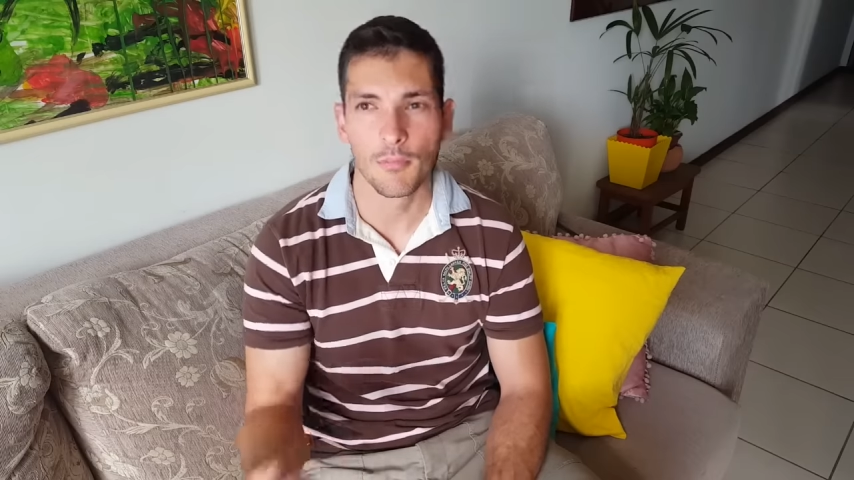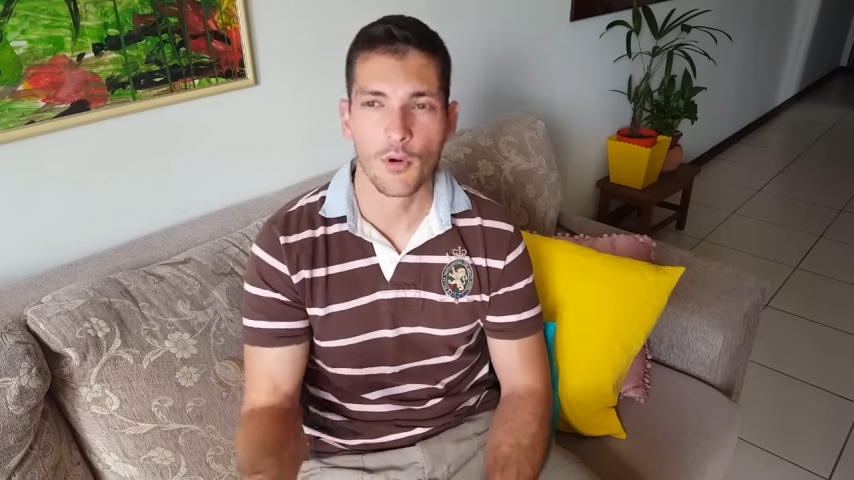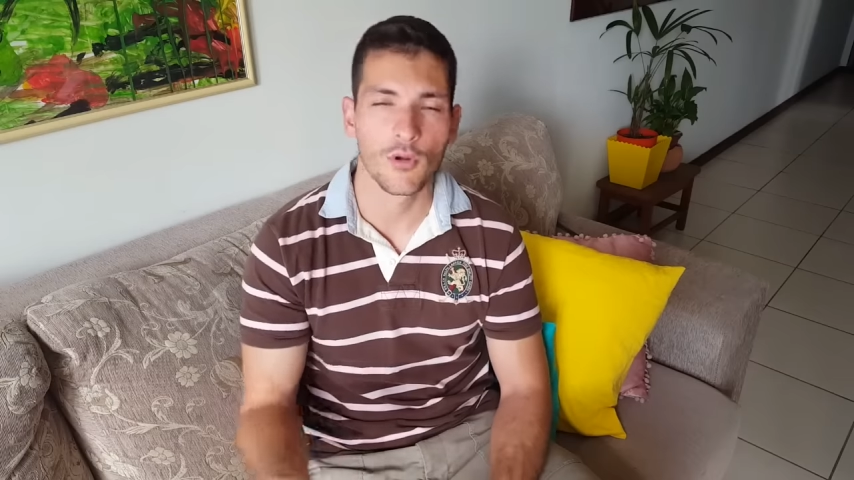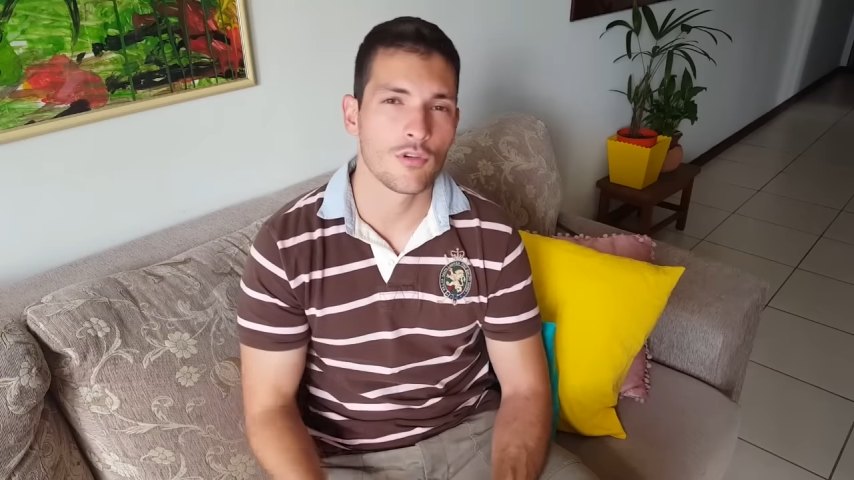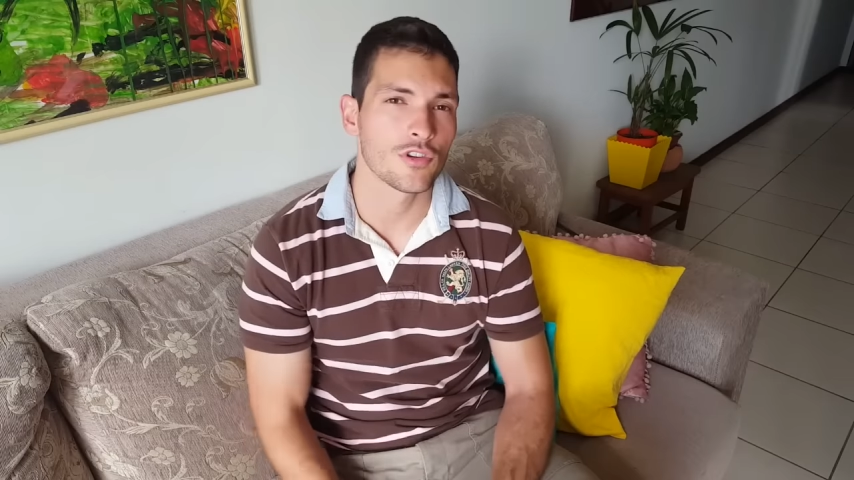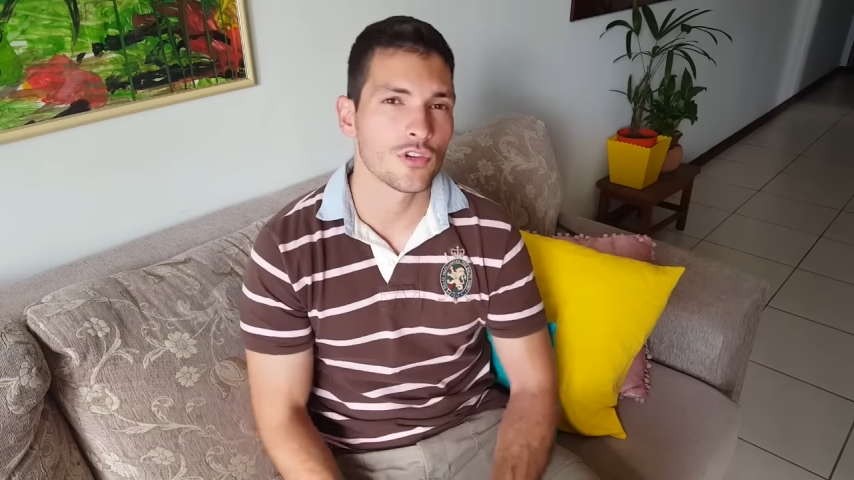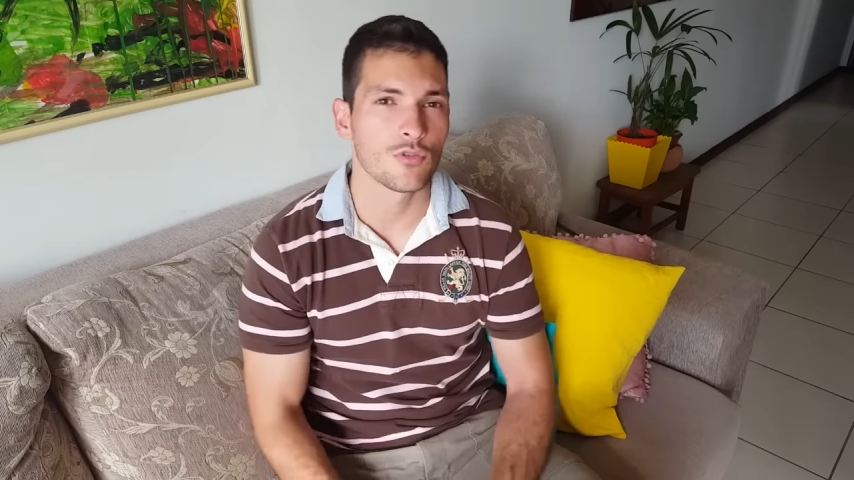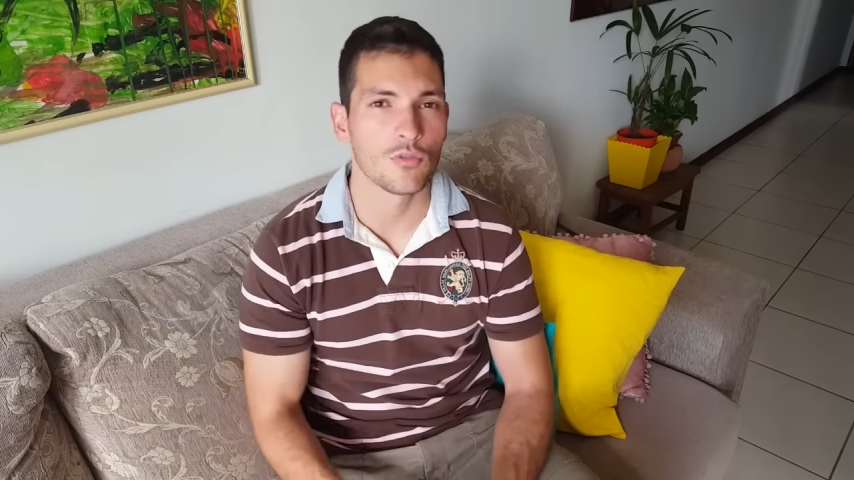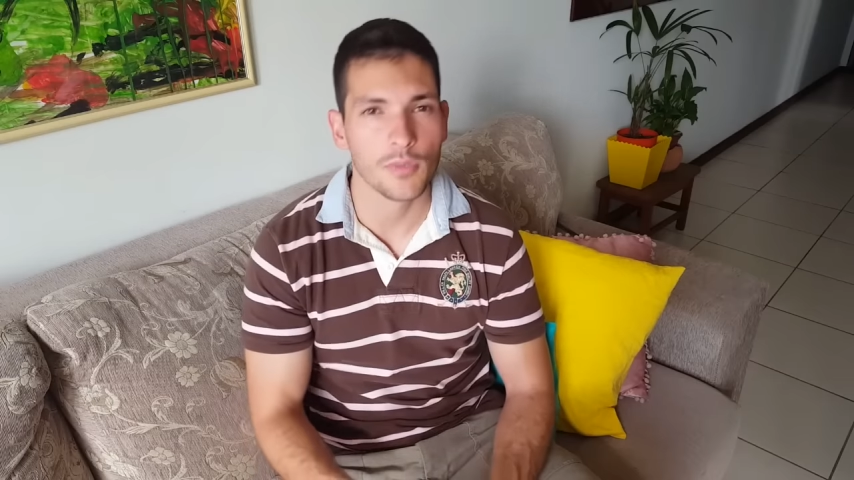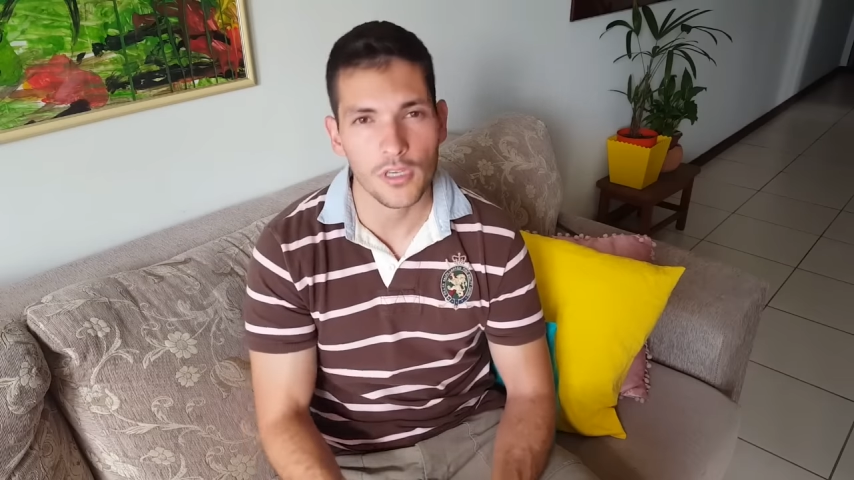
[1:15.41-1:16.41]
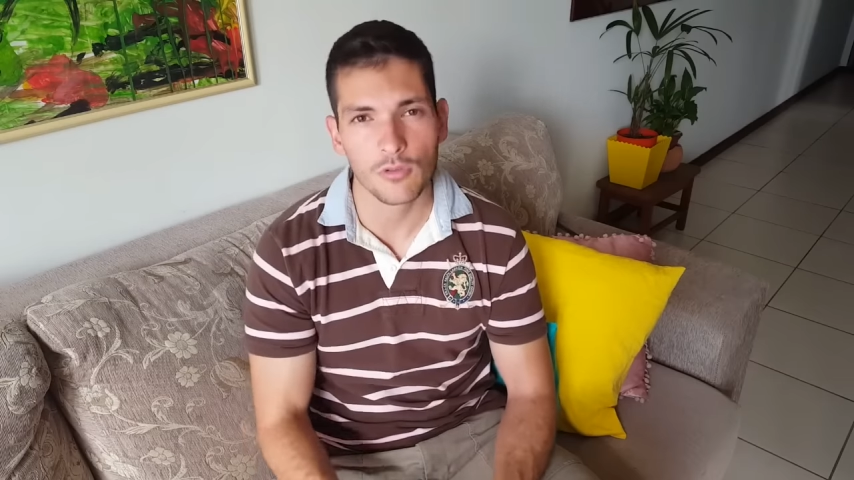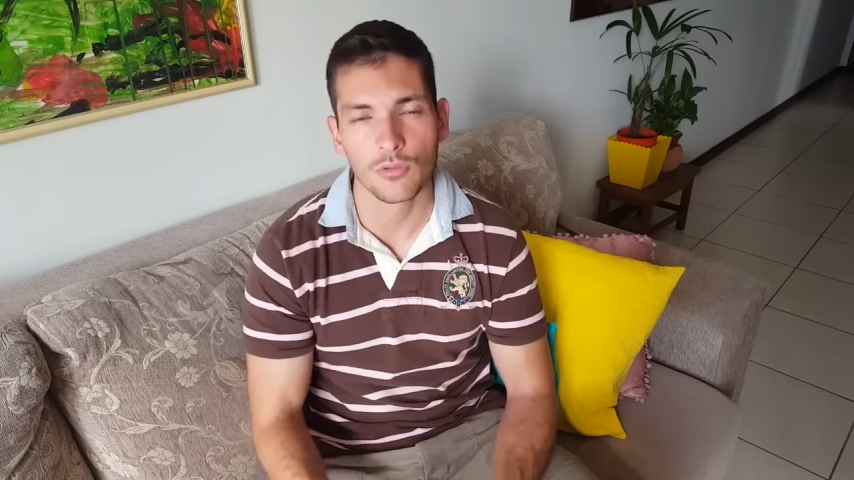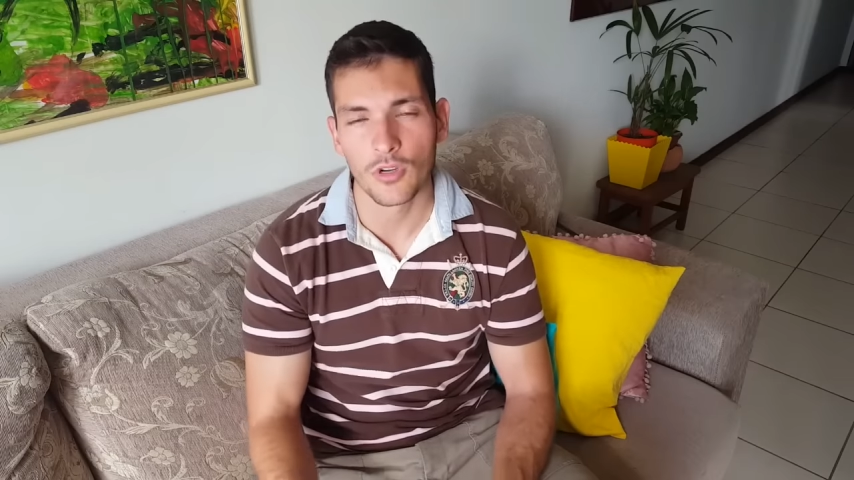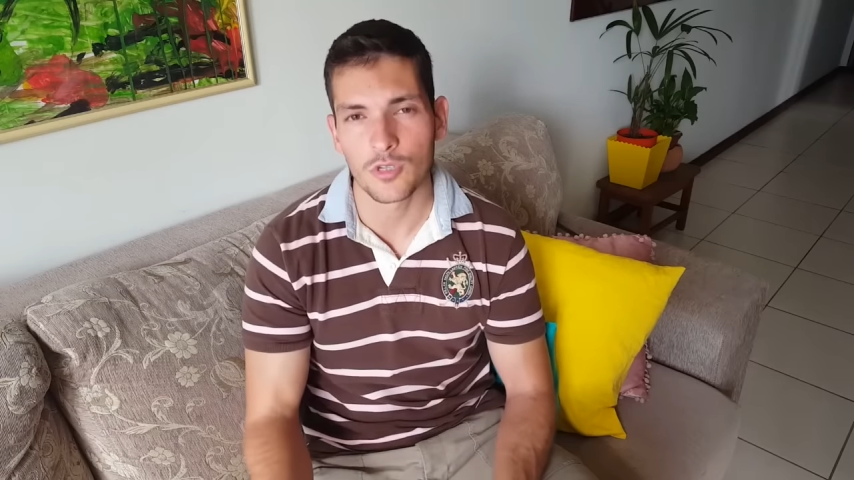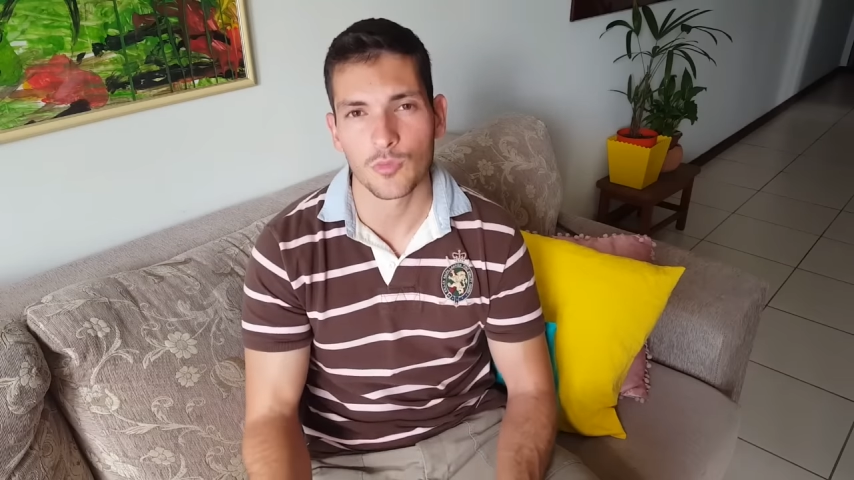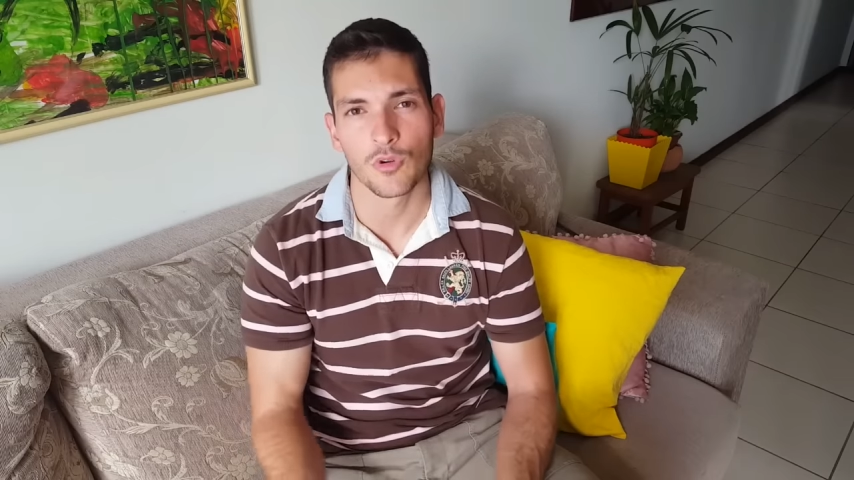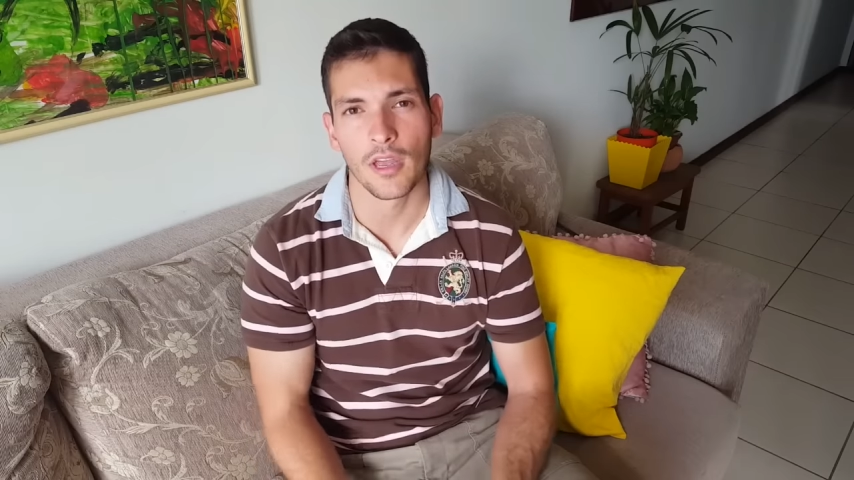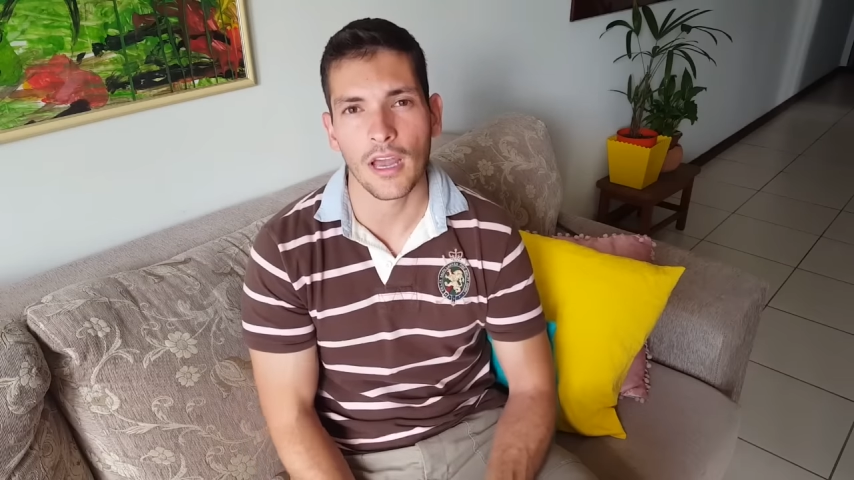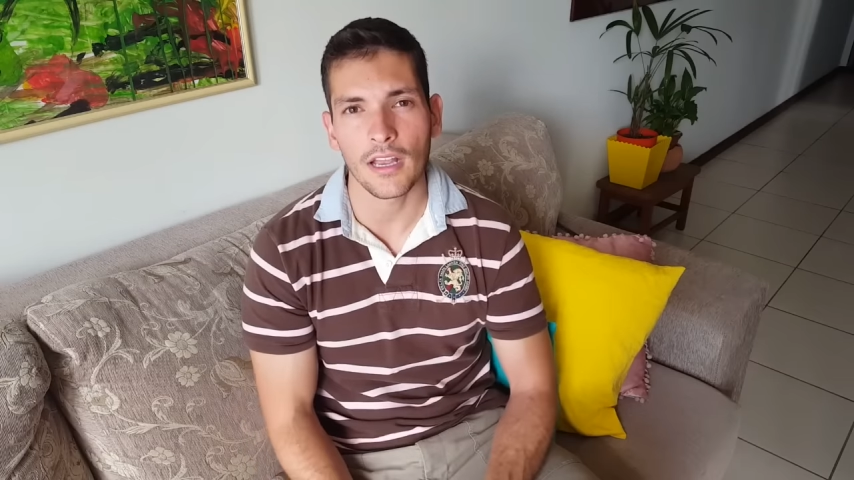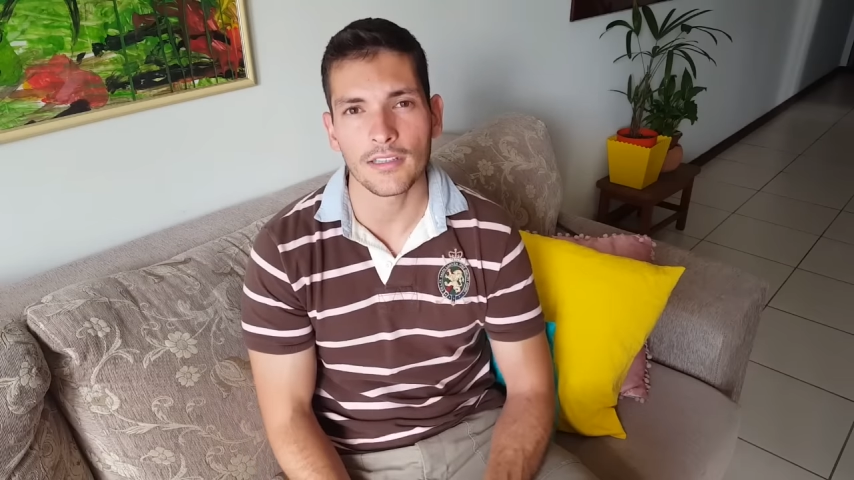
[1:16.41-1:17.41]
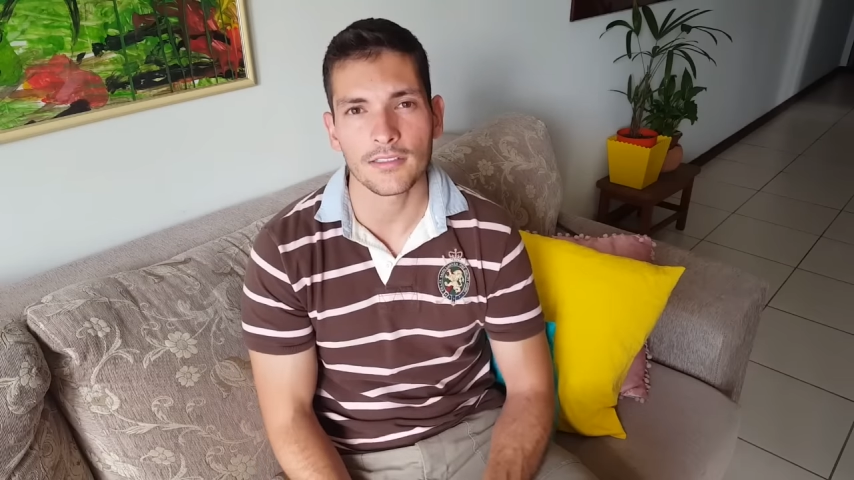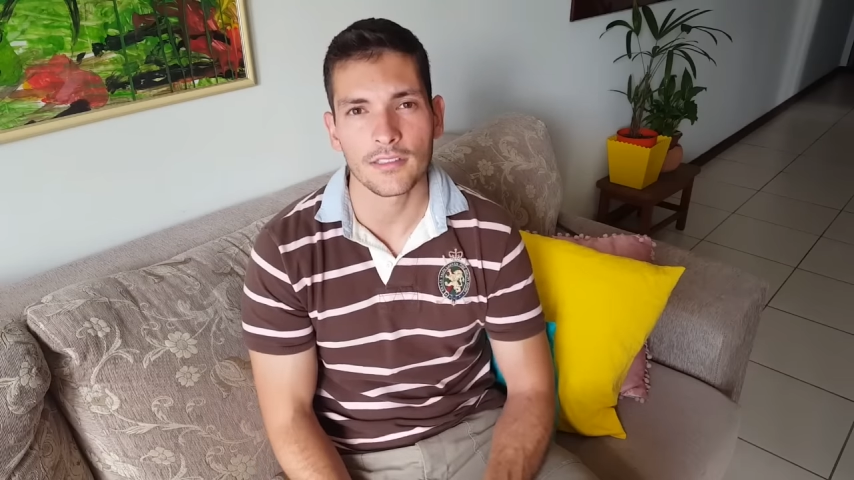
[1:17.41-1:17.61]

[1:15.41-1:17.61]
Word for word: pouco eu digo mil, dois mil reais,